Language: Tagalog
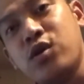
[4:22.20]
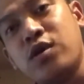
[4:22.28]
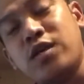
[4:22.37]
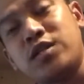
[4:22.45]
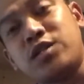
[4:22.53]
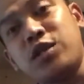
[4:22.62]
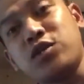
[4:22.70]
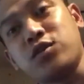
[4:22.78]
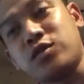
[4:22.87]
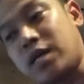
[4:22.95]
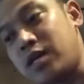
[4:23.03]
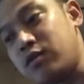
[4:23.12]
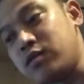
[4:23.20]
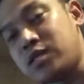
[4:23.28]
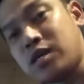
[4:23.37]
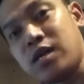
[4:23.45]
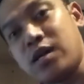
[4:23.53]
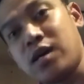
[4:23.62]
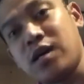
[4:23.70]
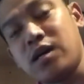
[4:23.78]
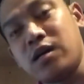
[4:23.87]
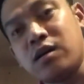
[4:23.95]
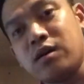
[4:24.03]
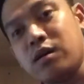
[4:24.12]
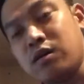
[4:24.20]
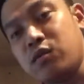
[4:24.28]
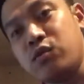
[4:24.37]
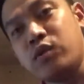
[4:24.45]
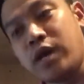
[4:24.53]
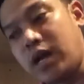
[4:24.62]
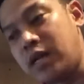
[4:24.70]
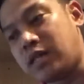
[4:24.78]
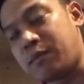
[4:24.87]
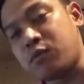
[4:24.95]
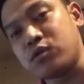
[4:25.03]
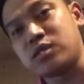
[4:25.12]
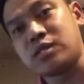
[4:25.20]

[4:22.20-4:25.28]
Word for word: search ko sa ano sa uh, Google tapos